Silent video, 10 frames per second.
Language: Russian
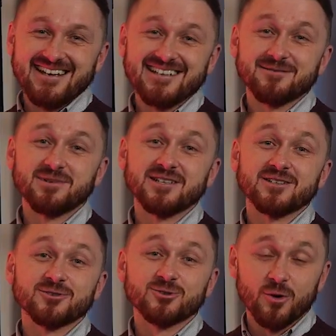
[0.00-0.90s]
Это
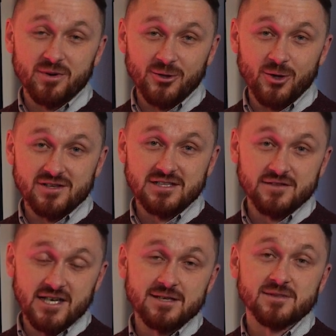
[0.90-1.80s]
были добрые новости.
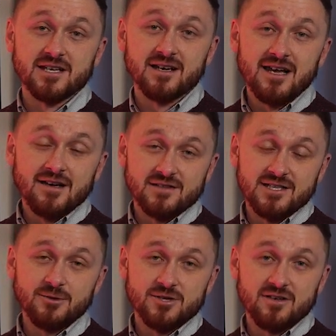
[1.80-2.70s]
Встретимся в
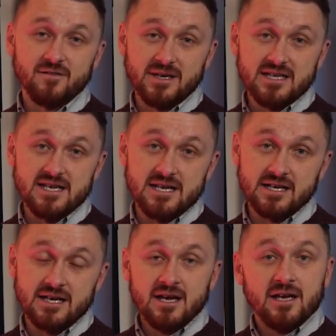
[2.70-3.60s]
следующий
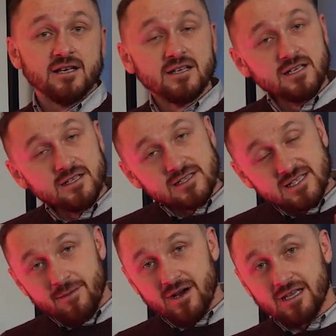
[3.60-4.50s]
понедельник. И
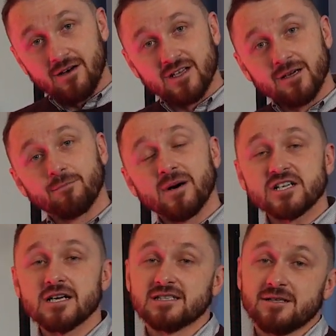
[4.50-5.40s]
самое главное,
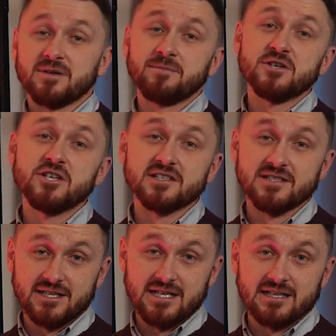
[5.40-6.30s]
пожалуйста, подпишитесь
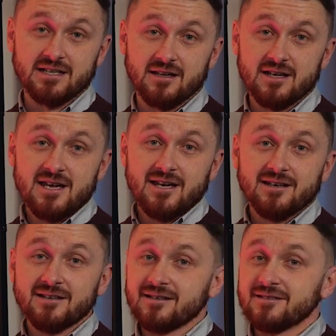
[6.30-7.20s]
на этот канал.
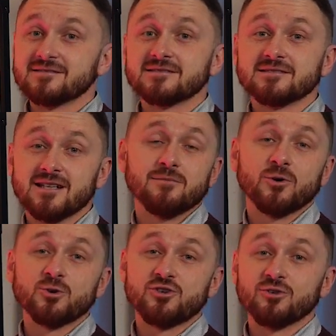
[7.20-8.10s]
Э, нам
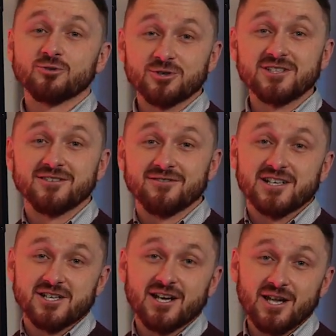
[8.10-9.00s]
очень нужны
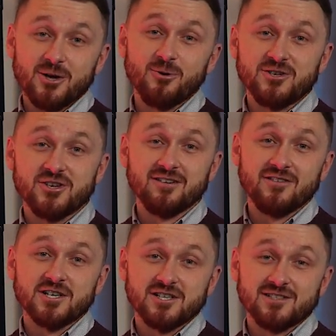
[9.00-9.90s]
ваши колокольчики,
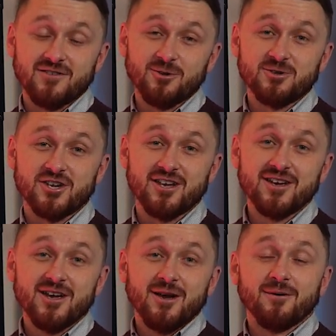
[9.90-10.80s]
ваши звоночки,
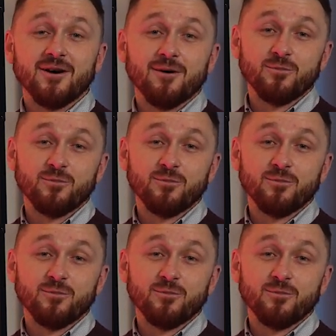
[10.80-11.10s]
э,